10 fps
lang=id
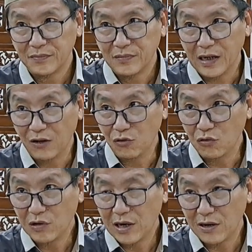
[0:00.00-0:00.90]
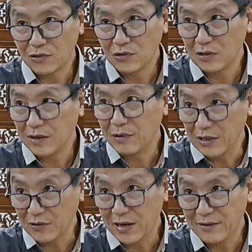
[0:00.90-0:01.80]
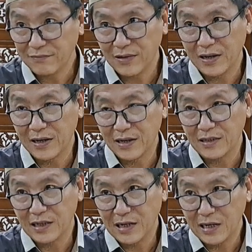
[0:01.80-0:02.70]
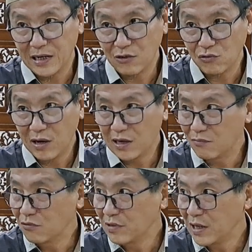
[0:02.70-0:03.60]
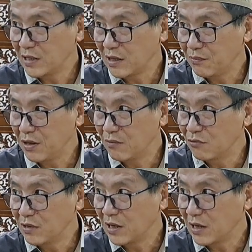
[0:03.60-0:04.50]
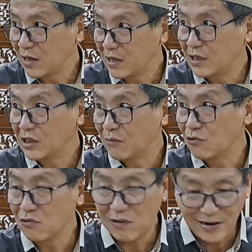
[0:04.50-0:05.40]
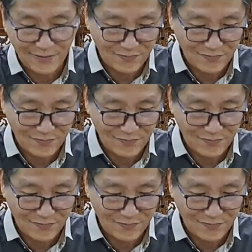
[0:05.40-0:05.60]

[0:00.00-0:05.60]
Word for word: kalau dulu kan Rasulullah begitu kan. Nah, jadi ada tua, ada muda, tapi yang muda kadang-kadang Islam duluan.